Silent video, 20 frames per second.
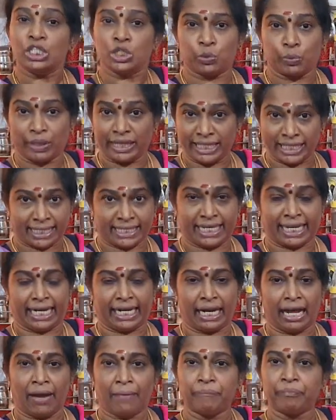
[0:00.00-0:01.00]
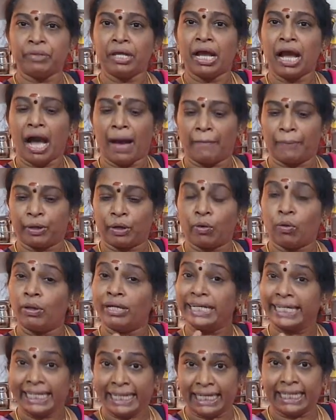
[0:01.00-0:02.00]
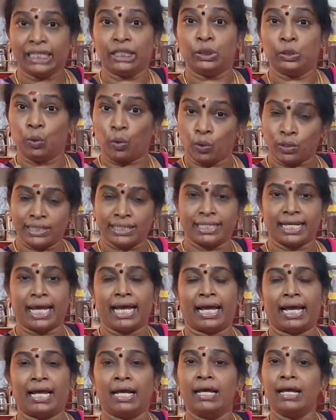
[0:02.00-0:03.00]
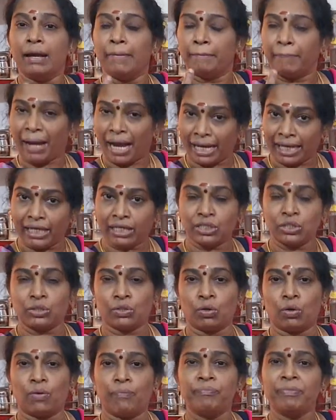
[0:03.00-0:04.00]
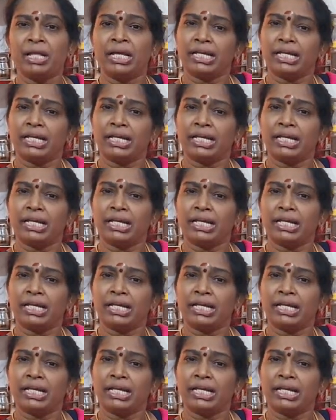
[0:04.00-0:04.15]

ஸ்வீட் செய்யலாம் அப்புறம் அப்புறம் இட்லி தோசை பாயாசம்